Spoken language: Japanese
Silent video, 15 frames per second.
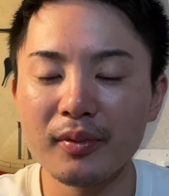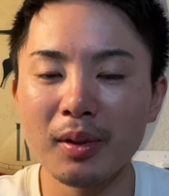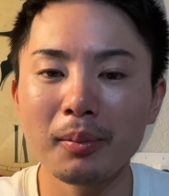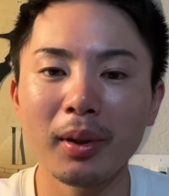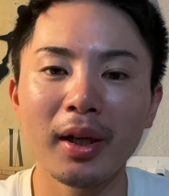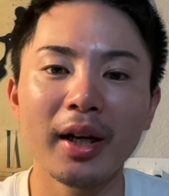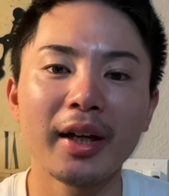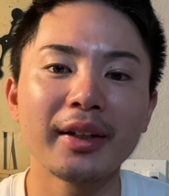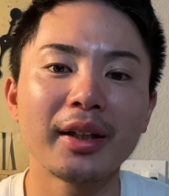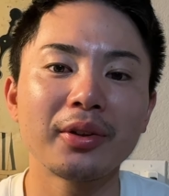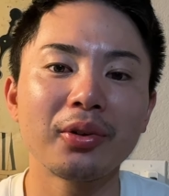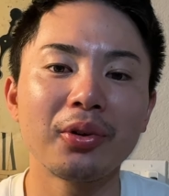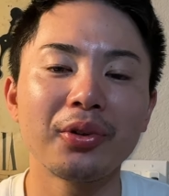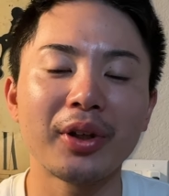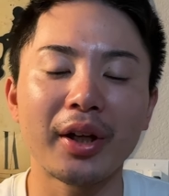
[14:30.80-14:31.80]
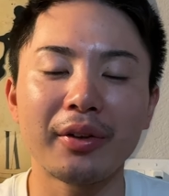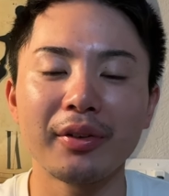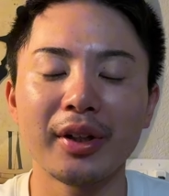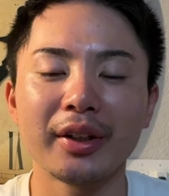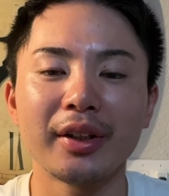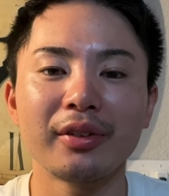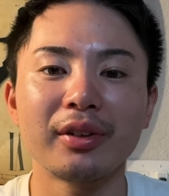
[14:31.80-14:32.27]
まあ来年どういう野球
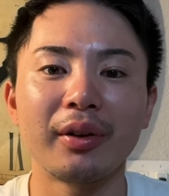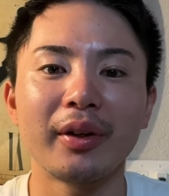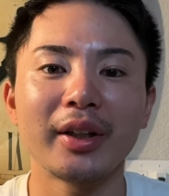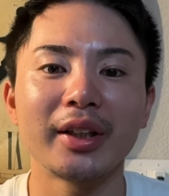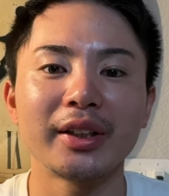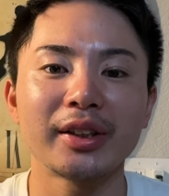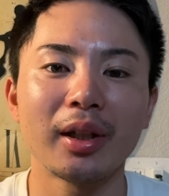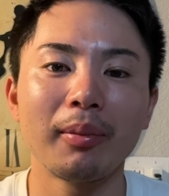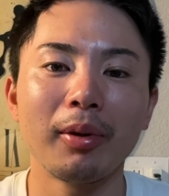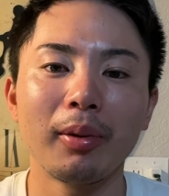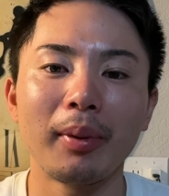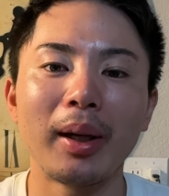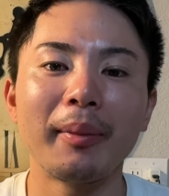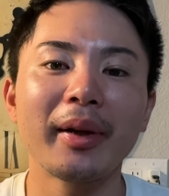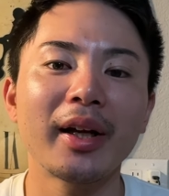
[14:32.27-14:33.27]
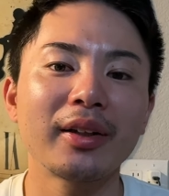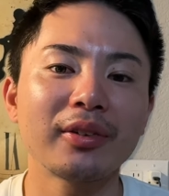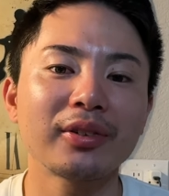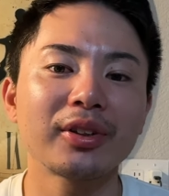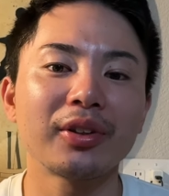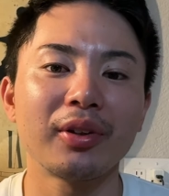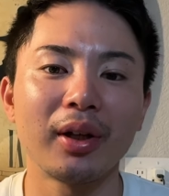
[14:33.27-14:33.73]
になっていくかわかんないですけども、まあ、安倍監
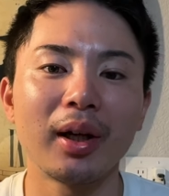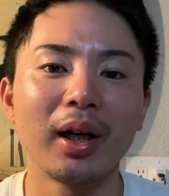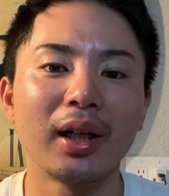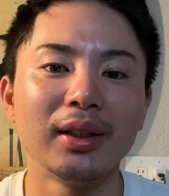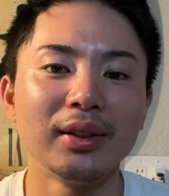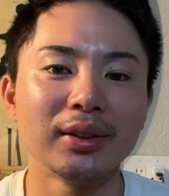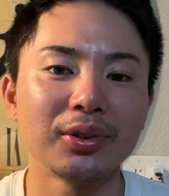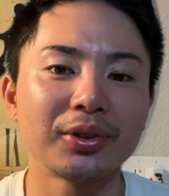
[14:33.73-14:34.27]
督っていうのは、